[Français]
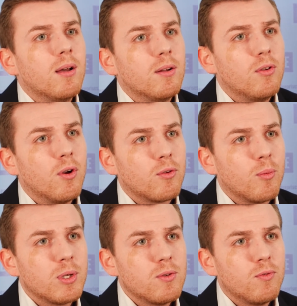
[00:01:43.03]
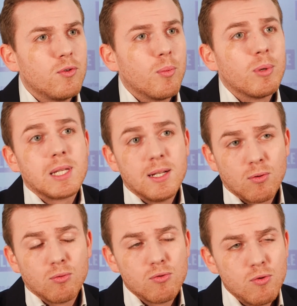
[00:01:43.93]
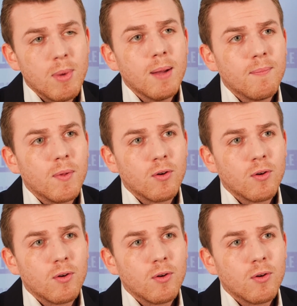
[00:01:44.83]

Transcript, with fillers: euh, de l'entreprise du futur parce qu'ils sont tous humains,